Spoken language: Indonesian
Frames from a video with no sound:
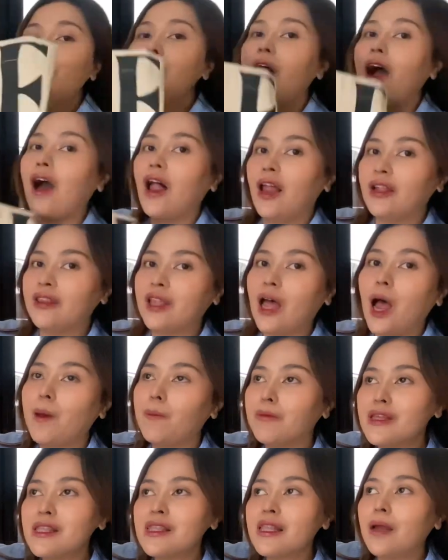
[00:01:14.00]
bakalan
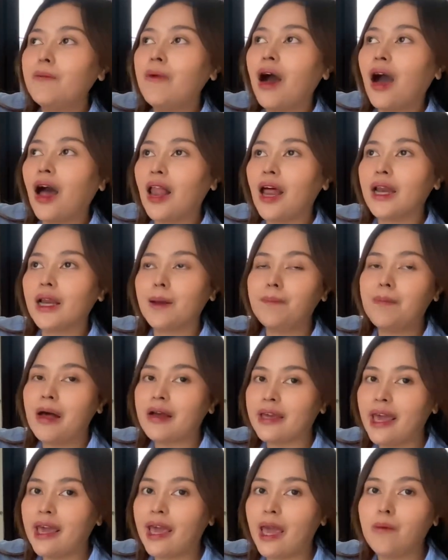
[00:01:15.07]
timeless dan bakalan
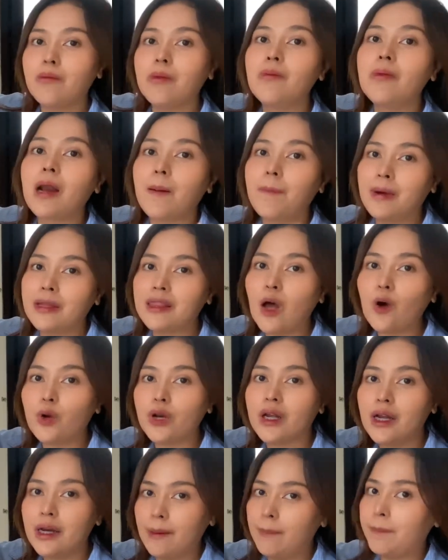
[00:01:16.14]
kepake kayak beberapa tahun
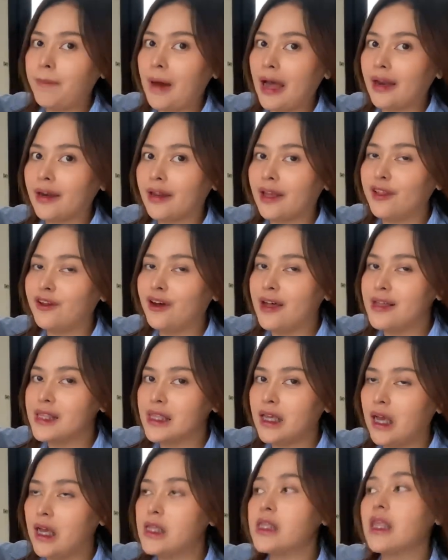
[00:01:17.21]
ke depan gitu
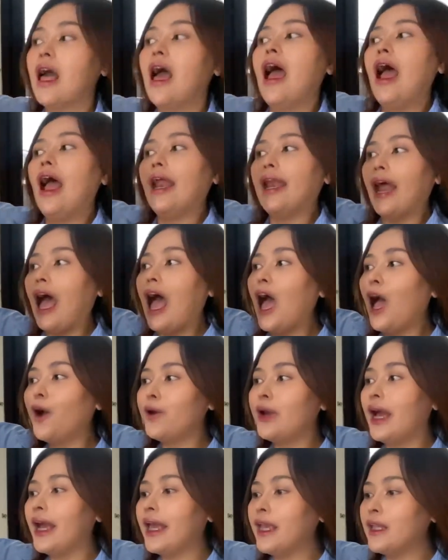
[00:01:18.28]
guys nah
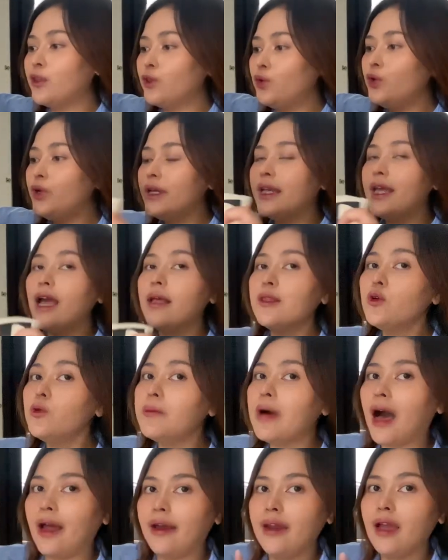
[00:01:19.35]
udah gitu dia tuh
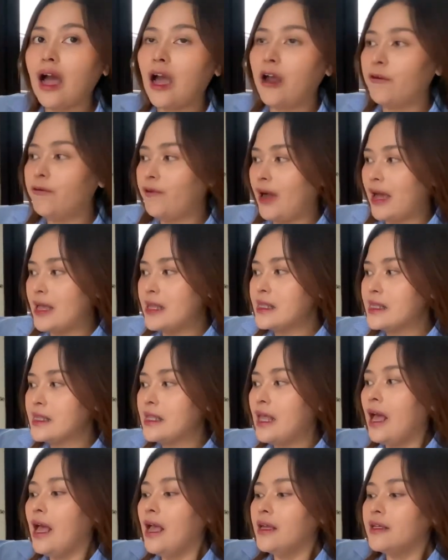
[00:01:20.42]
bahannya kanvas
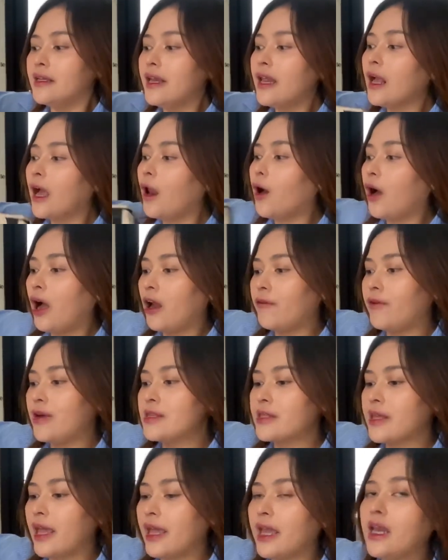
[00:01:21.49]
jadi kalau kanvas
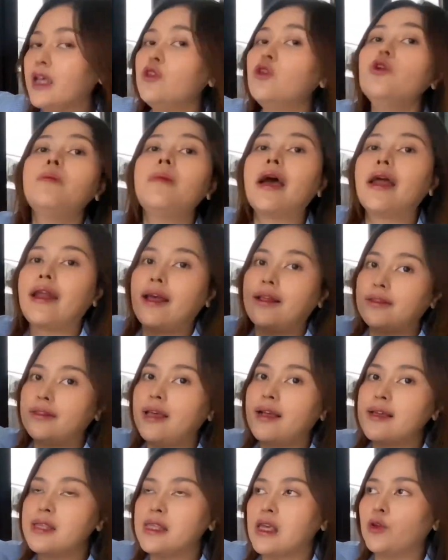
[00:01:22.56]
kayak gini tuh lumayan
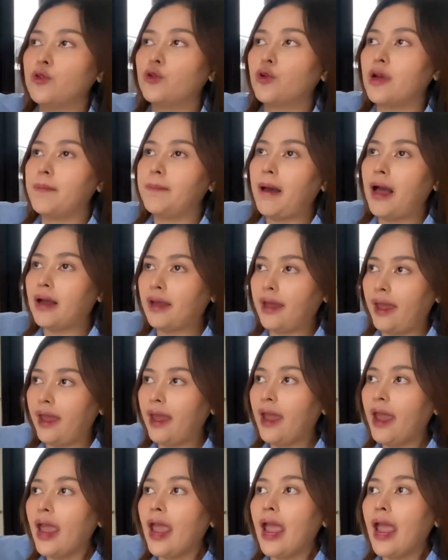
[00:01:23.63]
enteng sih untuk dipakai